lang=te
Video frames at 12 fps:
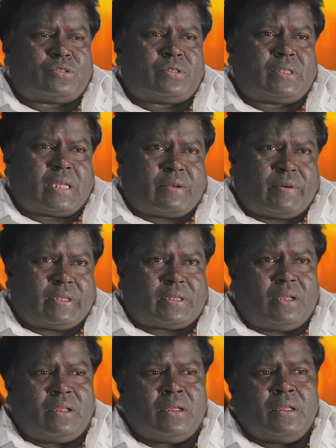వస్తున్న
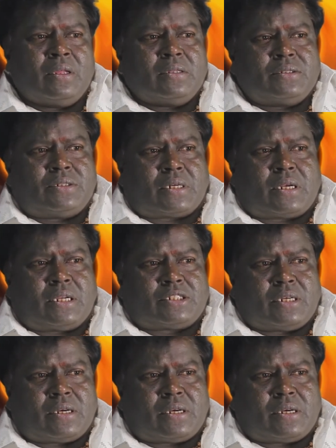తర్వాత శకలక్